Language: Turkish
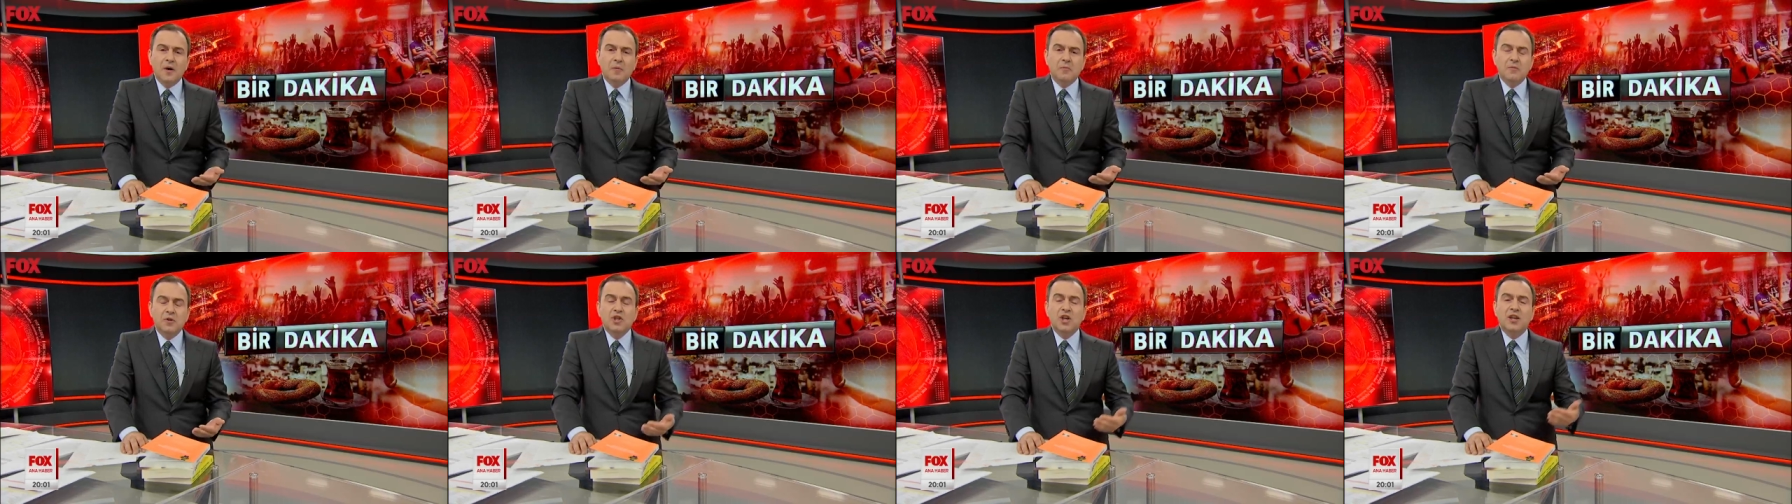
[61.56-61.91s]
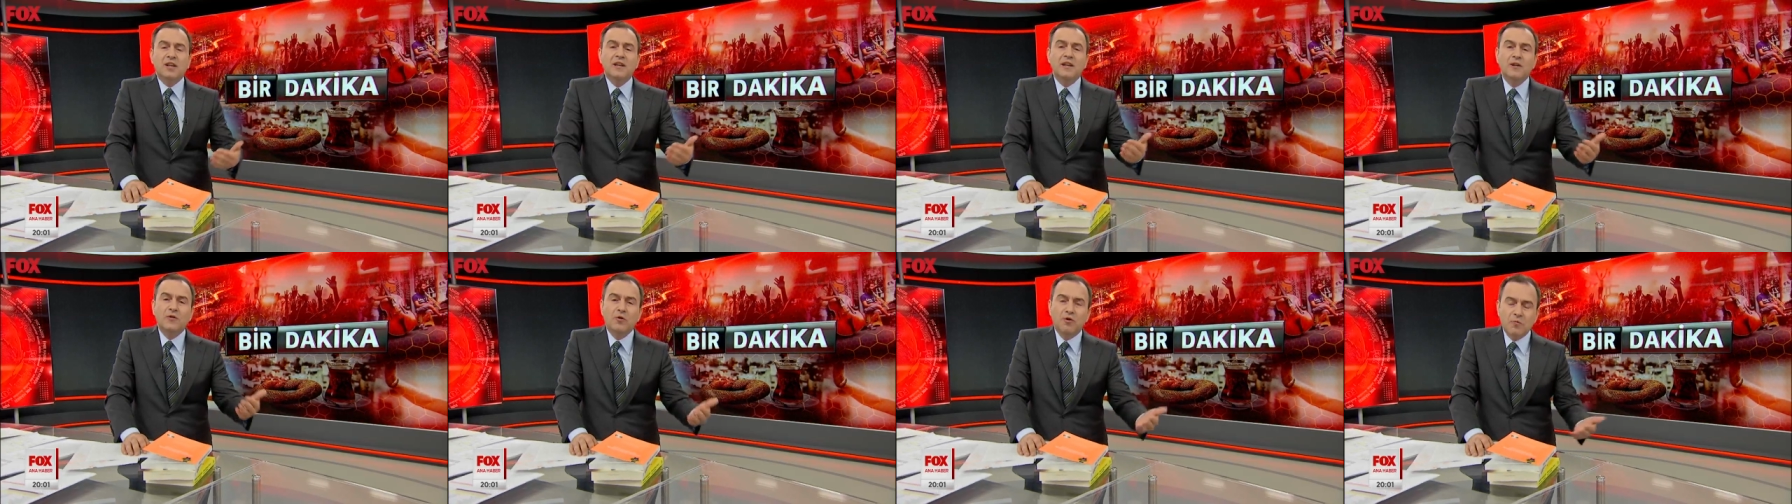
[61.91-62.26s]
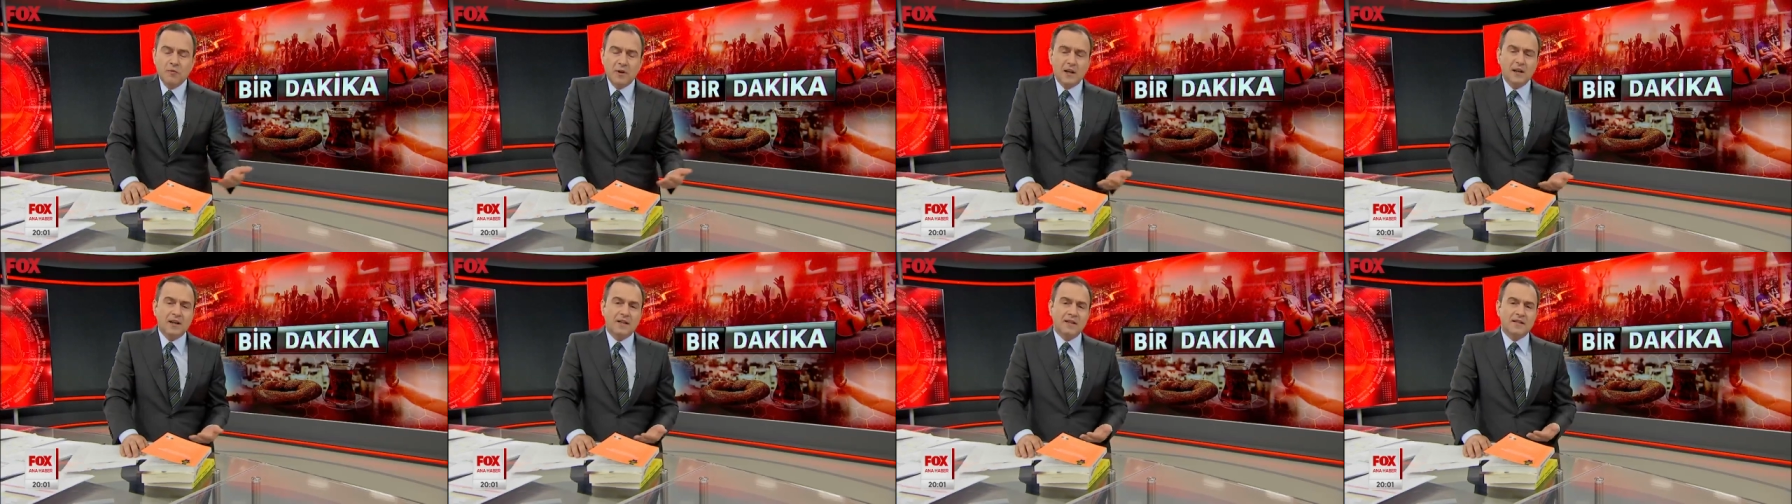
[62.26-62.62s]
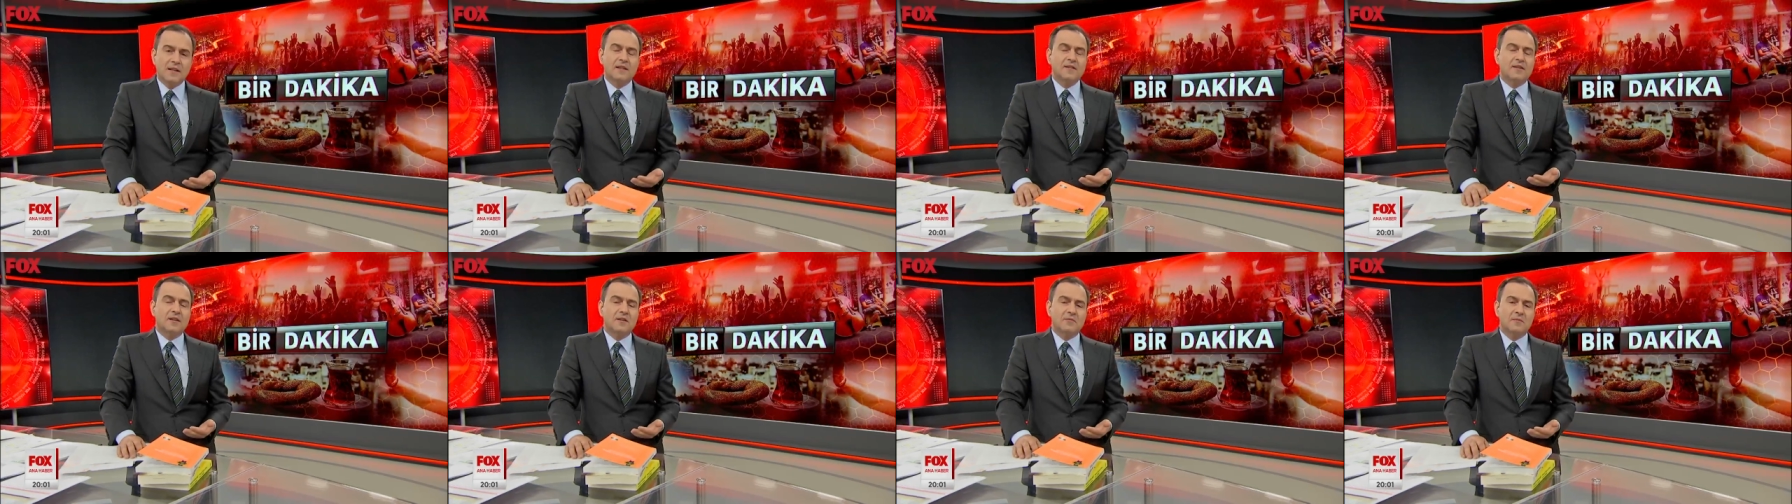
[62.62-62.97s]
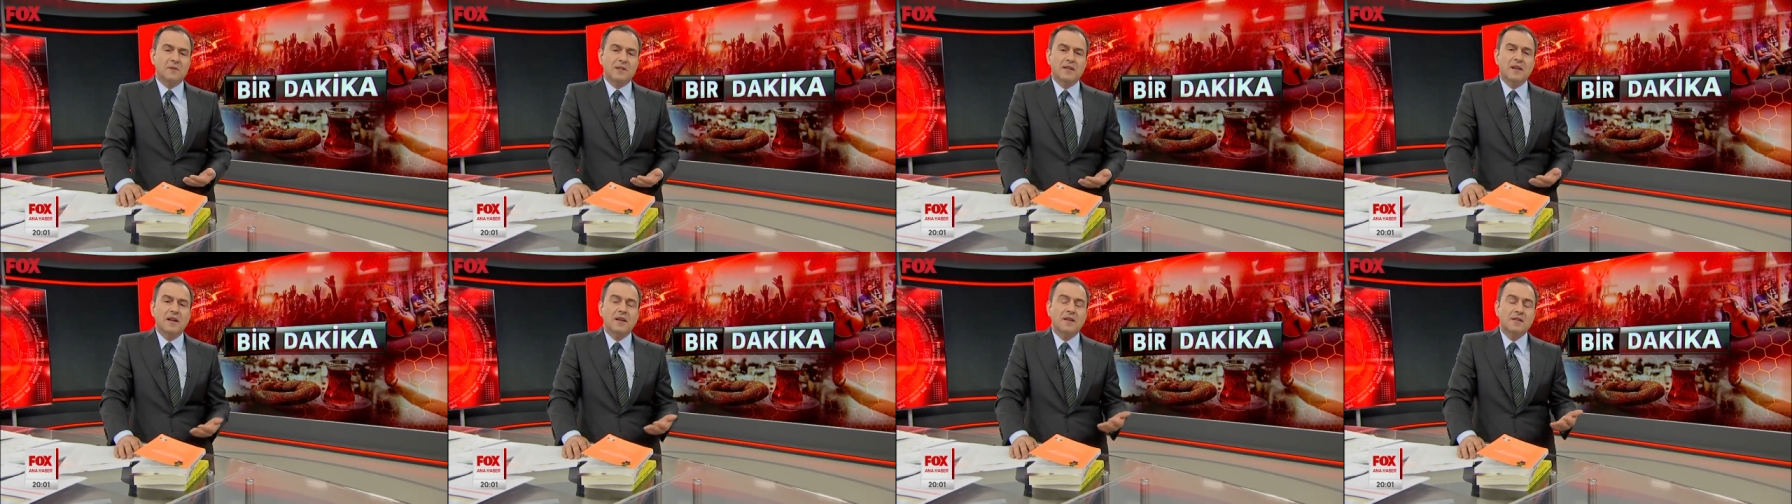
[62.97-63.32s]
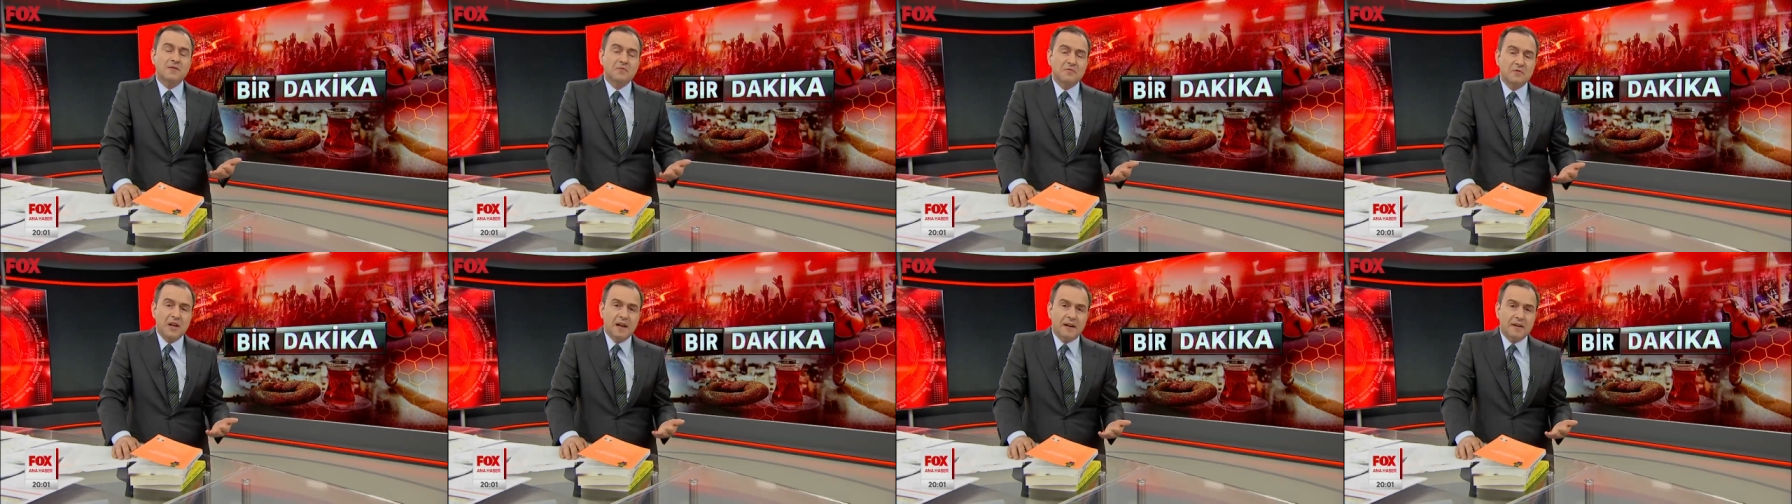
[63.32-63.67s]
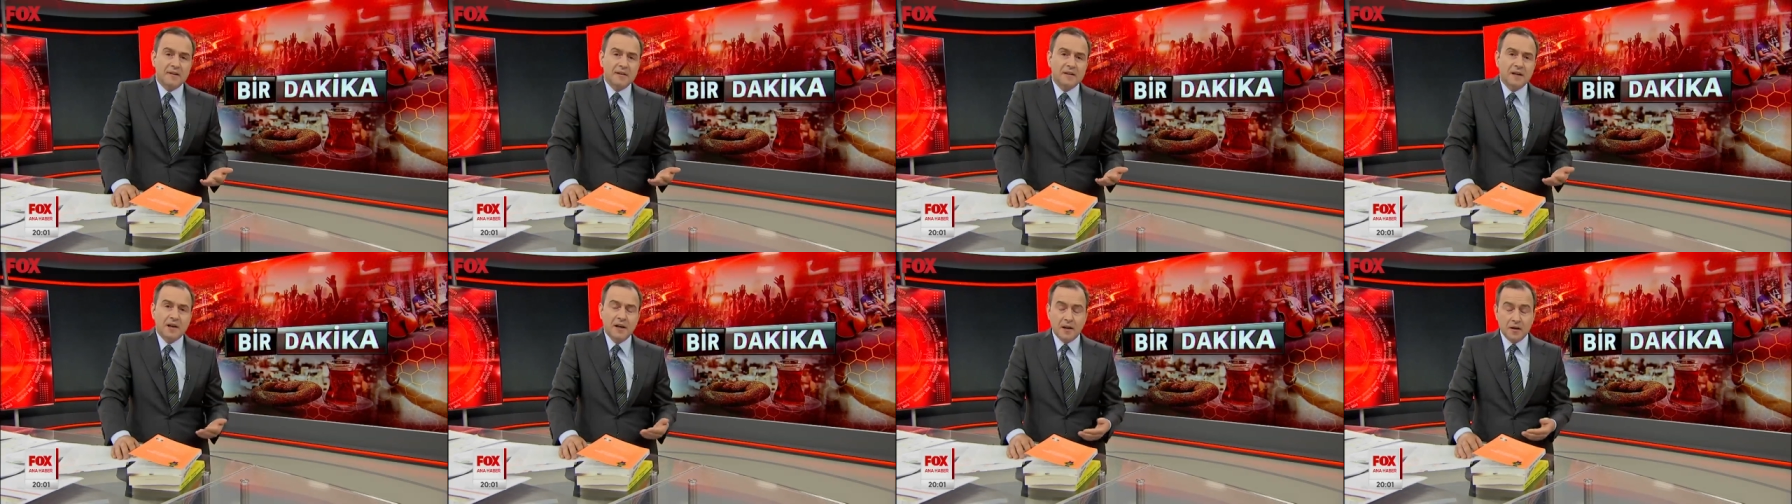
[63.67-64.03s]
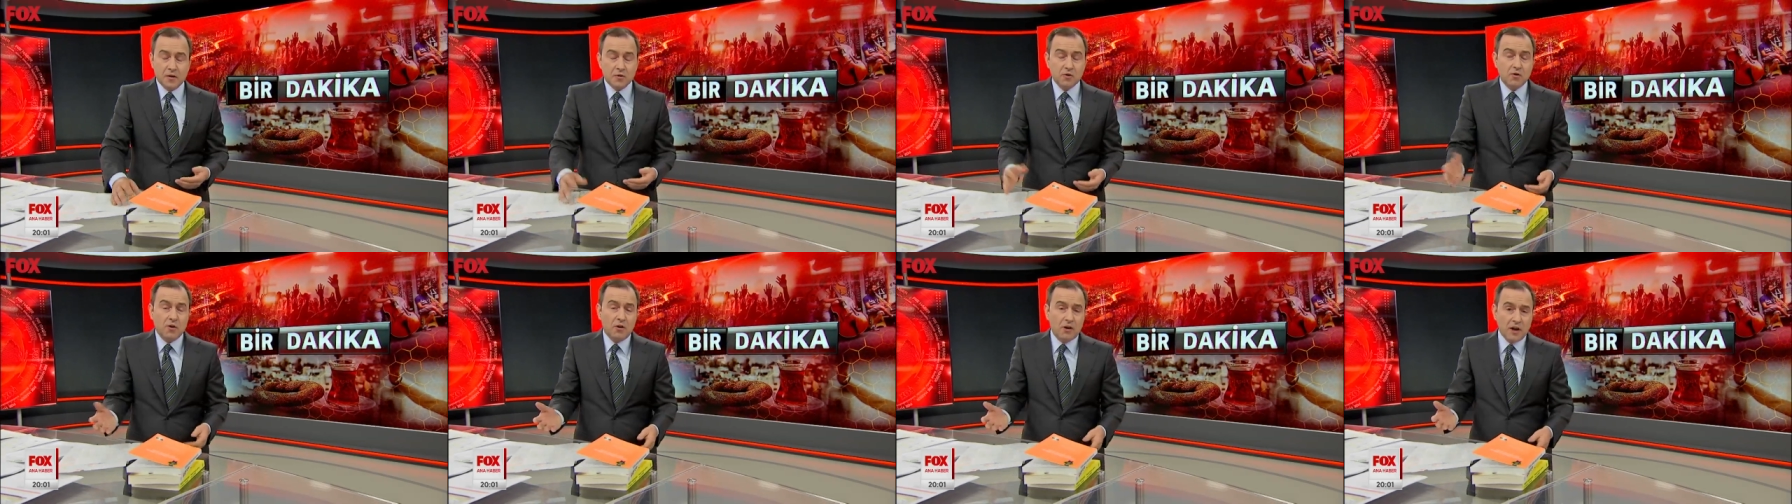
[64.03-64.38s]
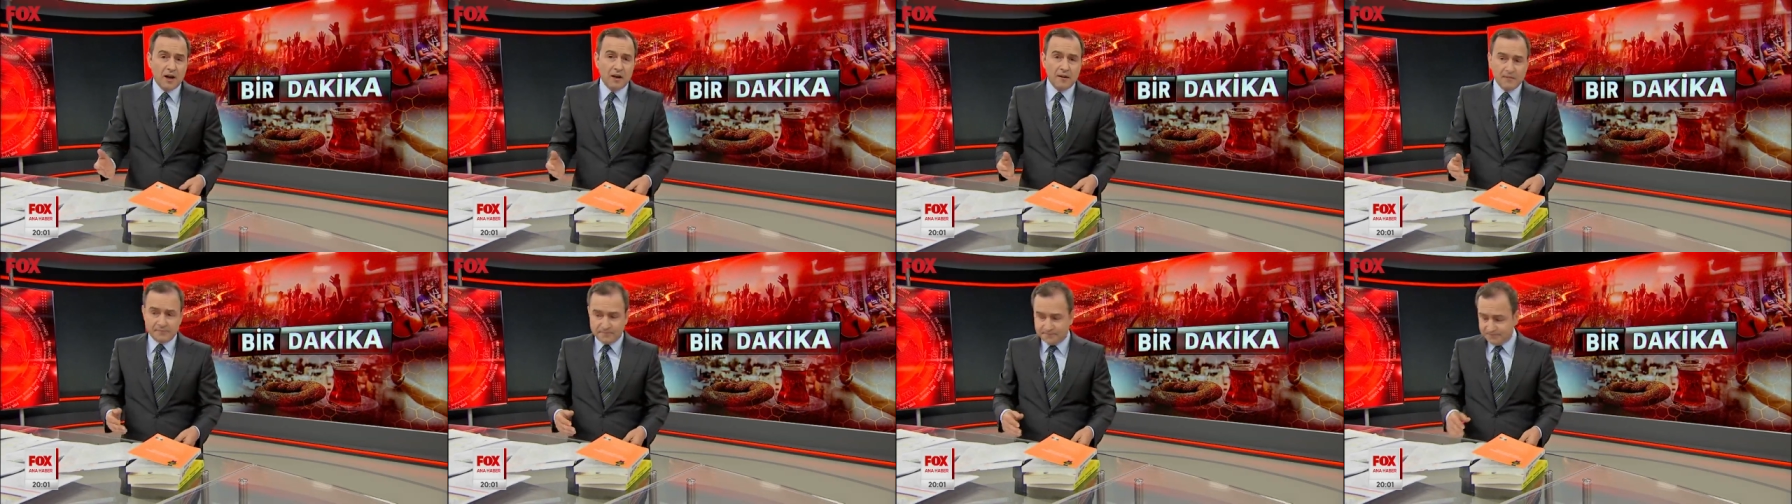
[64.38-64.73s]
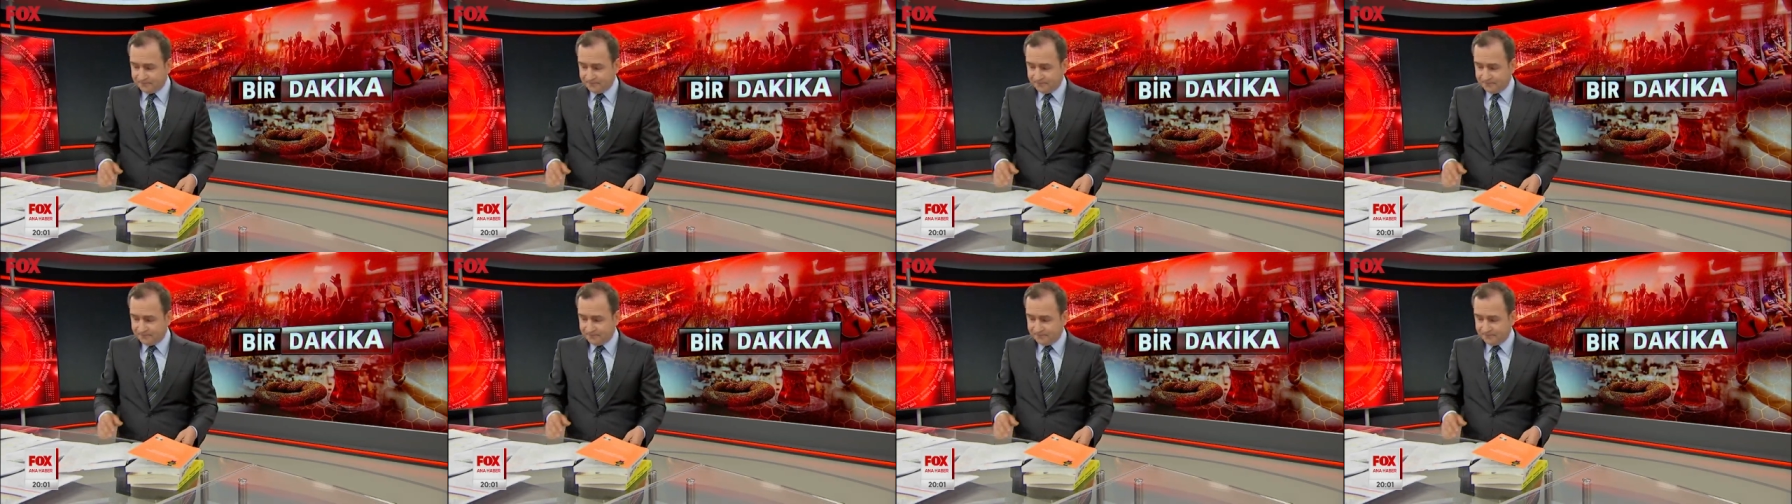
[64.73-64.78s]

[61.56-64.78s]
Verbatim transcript: bir şekilde ormana kazandırılması lazım filan. Sonra